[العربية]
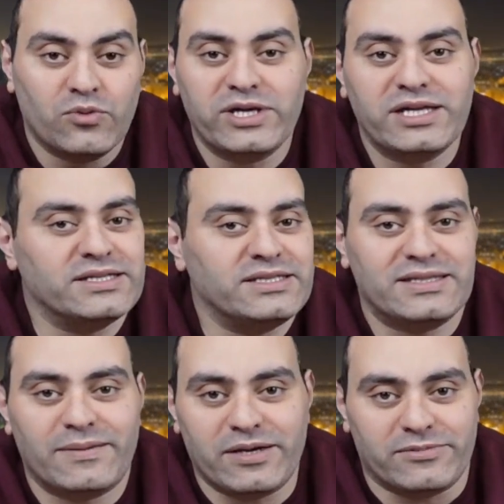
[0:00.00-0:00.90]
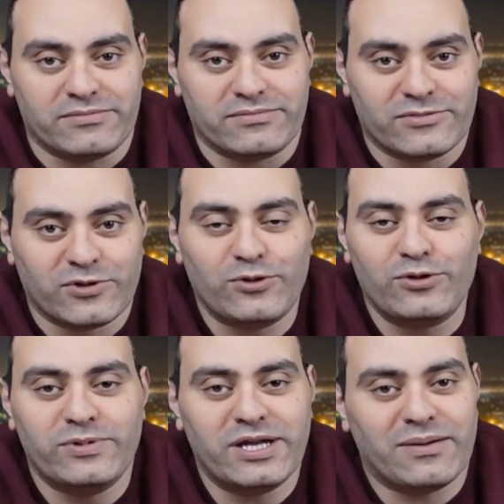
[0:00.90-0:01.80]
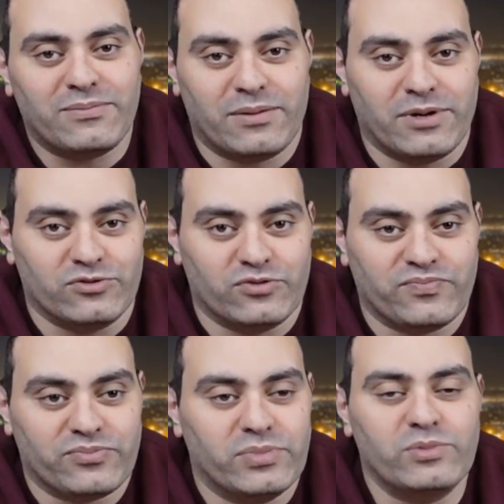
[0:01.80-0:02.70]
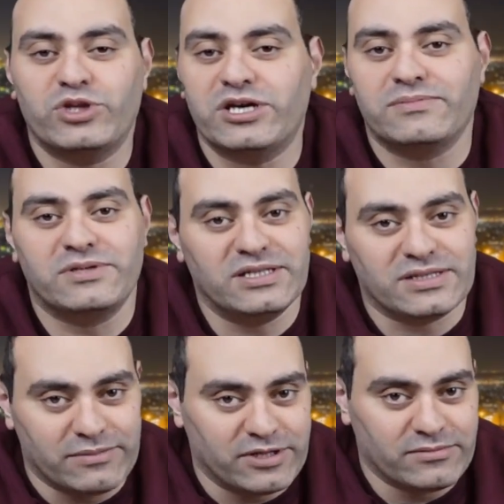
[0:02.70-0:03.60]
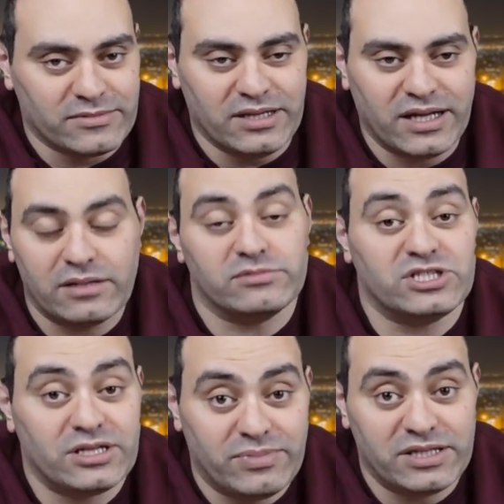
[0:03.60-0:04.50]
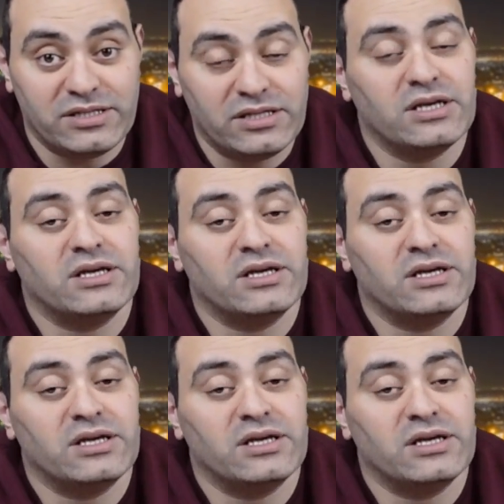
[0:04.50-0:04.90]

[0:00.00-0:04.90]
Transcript: وجيل جديد تماما كله بيلعب مع بعضه بمدرب جديد كمان لان احنا مشينا بدري